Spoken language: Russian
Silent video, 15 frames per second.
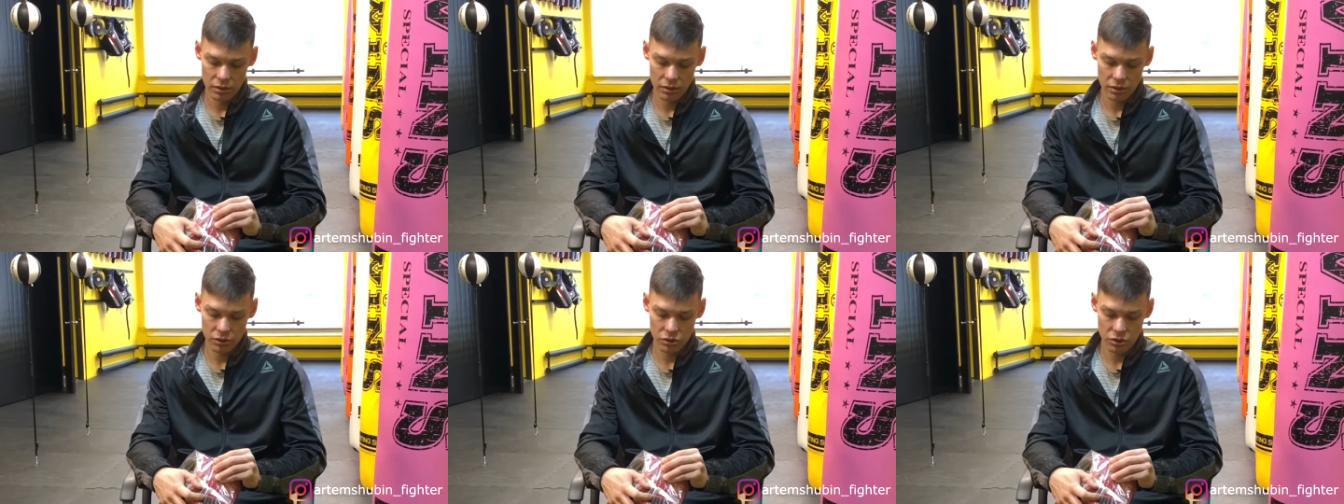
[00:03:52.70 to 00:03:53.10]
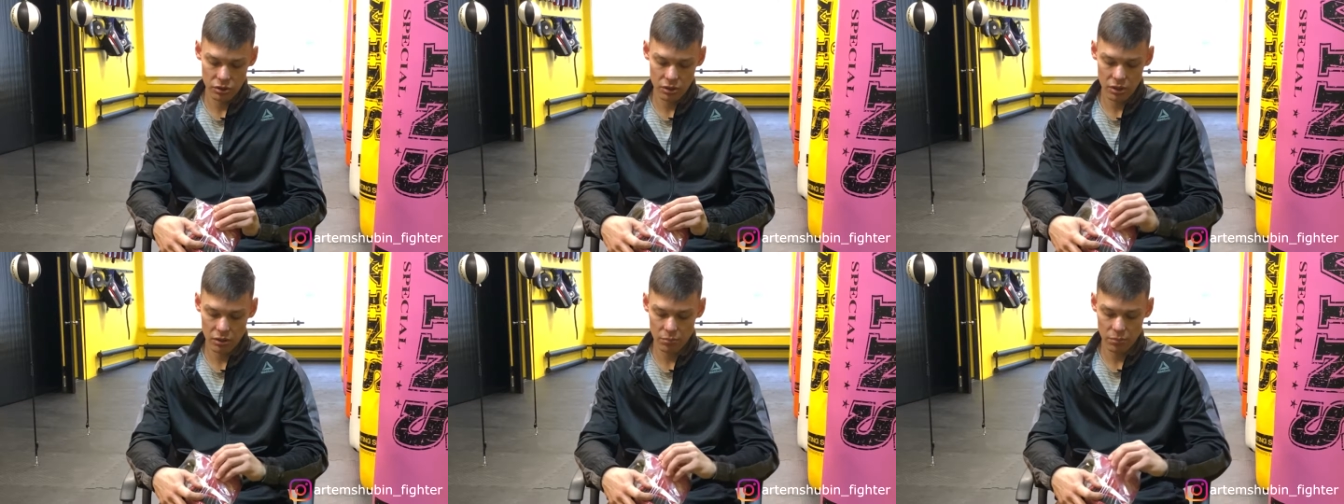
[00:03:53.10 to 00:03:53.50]

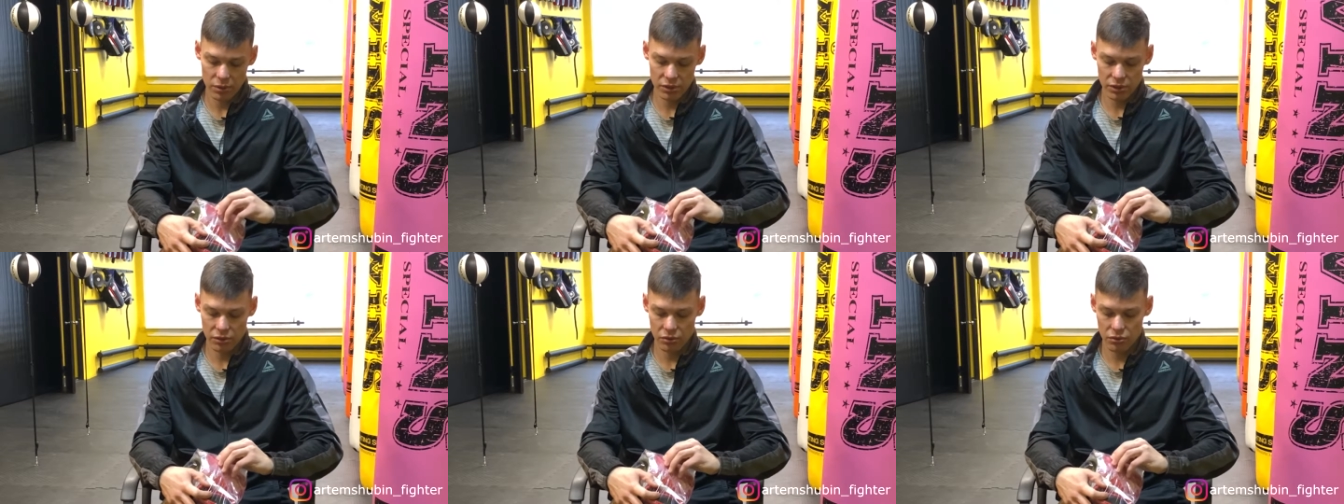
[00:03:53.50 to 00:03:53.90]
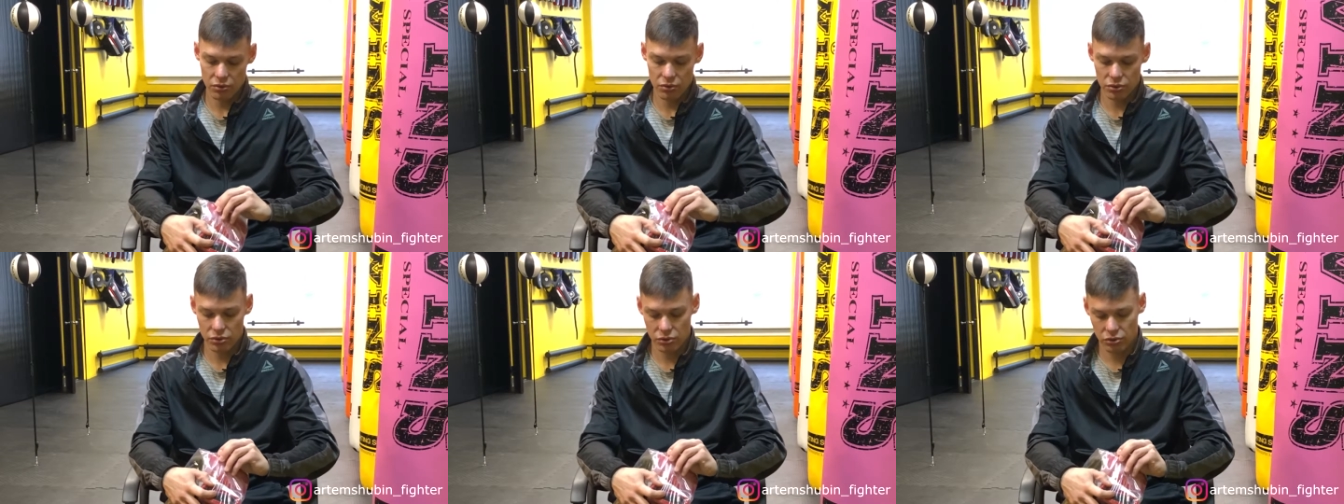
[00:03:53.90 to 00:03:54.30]
начинаю
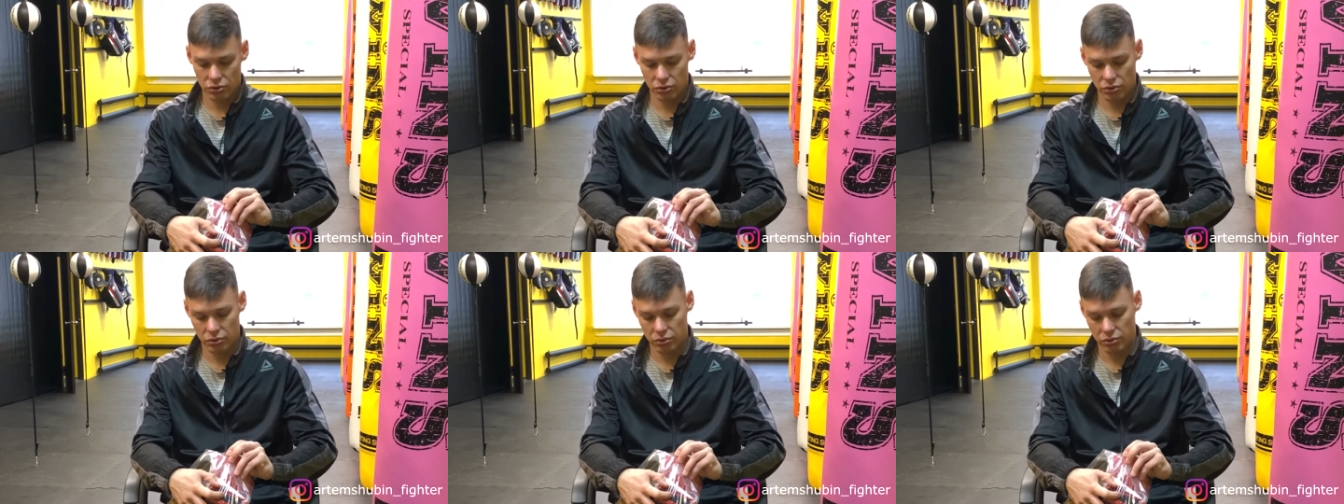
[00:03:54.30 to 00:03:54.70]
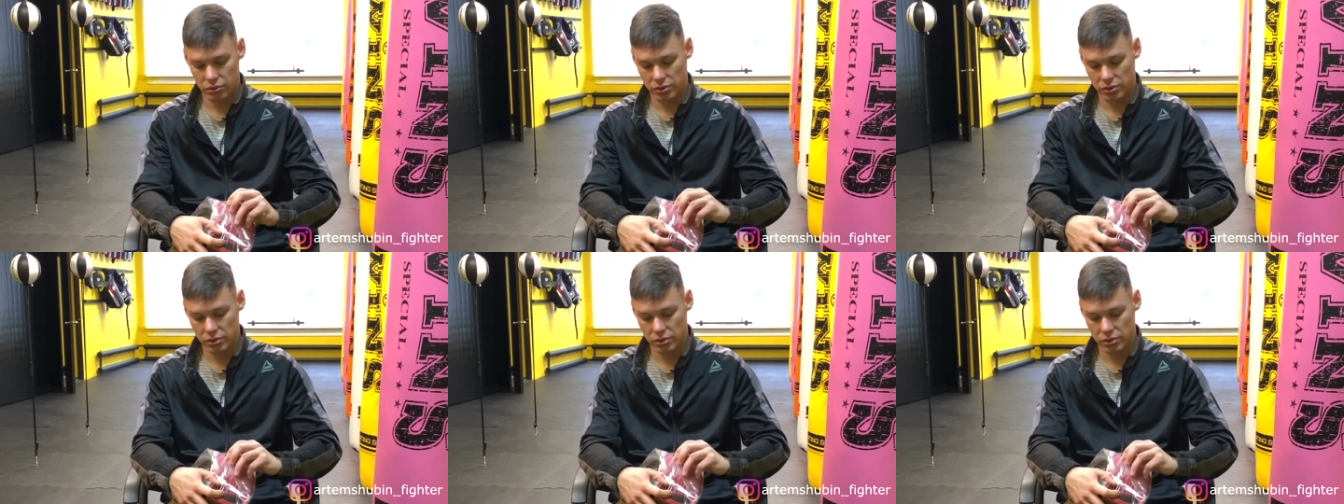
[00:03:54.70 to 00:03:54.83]
потихонечку,